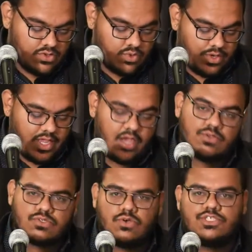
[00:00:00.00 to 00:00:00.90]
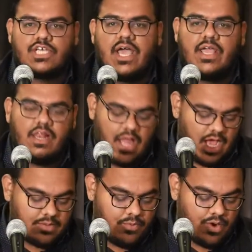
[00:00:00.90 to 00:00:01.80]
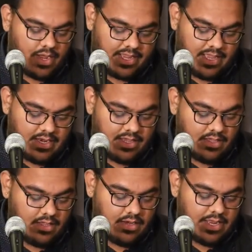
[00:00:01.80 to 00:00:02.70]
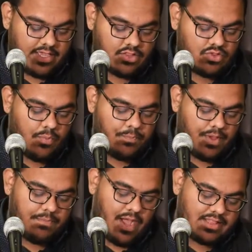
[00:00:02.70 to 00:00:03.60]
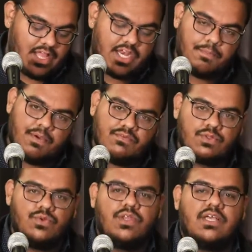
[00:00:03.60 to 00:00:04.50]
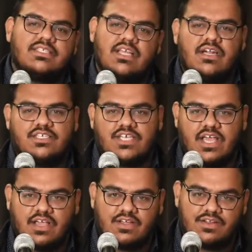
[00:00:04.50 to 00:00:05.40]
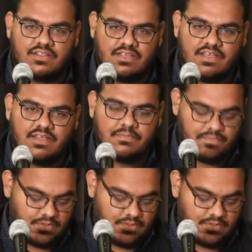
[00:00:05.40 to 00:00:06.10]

दुनिया उसको चाहे लाख बुरा कह ले लेकिन तुम पर बात आने पर वो दुनिया से लड़ जाया करती है